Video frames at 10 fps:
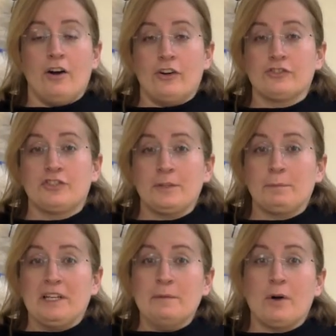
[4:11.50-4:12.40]
Oggi
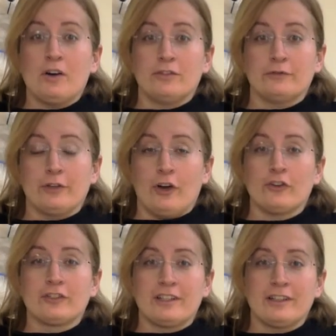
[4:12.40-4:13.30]
primo
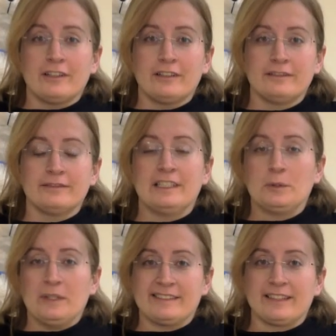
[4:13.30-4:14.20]
vlog di
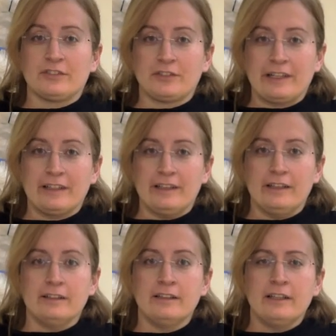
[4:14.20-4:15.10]
questa
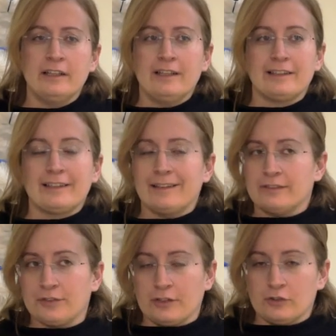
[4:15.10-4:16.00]
serie che
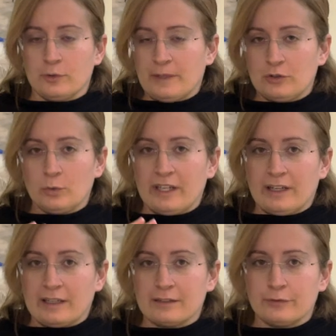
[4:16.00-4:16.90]
secondo me
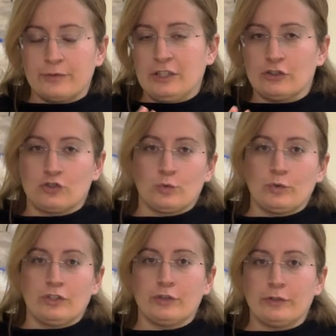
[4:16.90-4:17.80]
durerà fino a
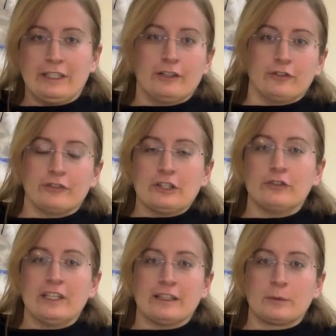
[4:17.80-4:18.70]
giugno, finché non vado
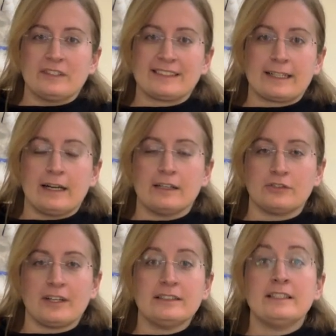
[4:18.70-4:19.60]
via da questa
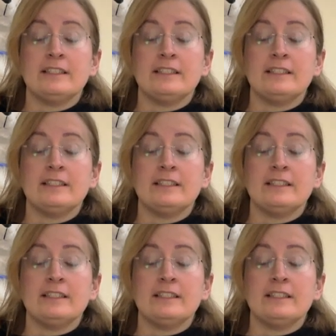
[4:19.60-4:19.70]
casa,